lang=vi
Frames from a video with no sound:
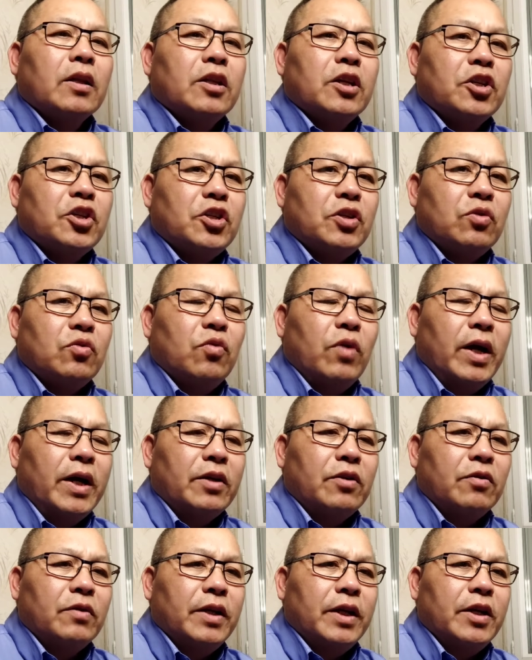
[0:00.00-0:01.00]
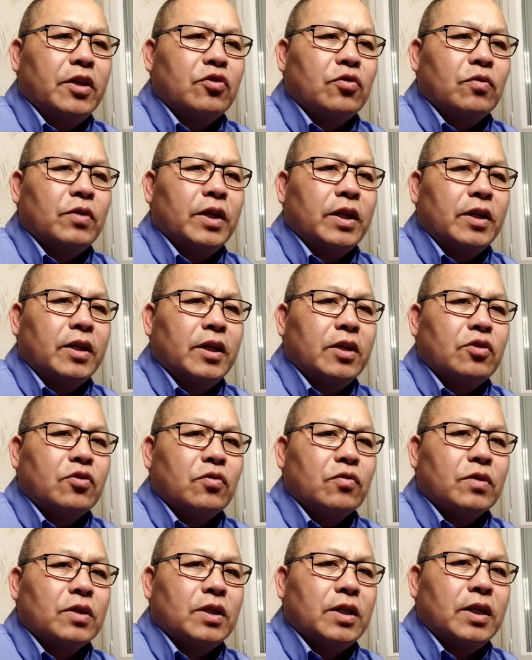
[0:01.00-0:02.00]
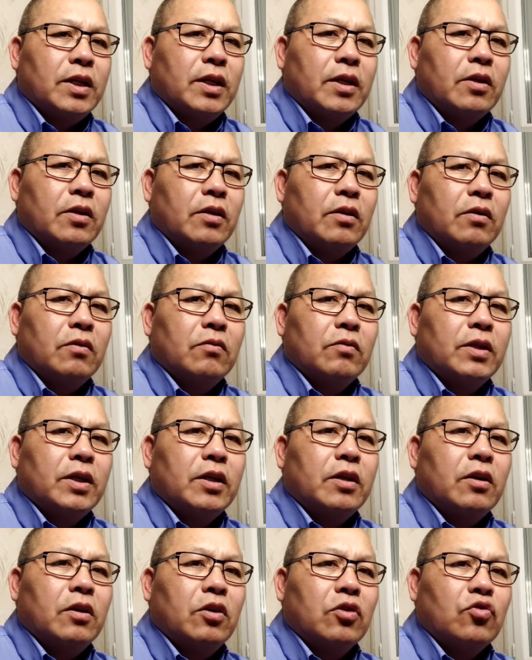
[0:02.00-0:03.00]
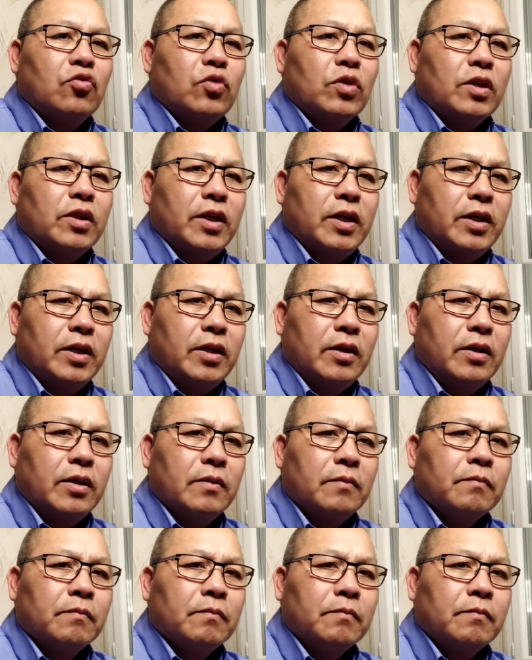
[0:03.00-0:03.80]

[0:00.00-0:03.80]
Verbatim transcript: để sĩ của hai nó nè trộn nè thấy trộn gì nè cho nó thì cho nó chuột tê